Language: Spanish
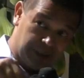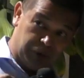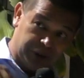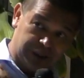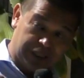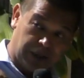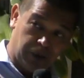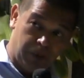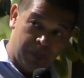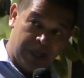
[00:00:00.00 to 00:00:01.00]
hemos
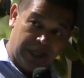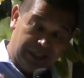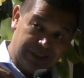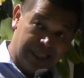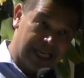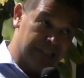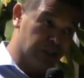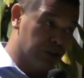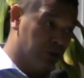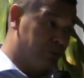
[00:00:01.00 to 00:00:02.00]
estado
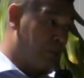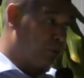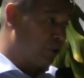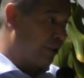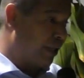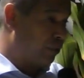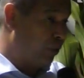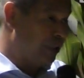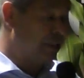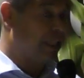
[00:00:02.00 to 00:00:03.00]
indagando, nos vamos a dar
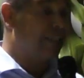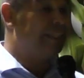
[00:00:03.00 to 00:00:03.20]
cuenta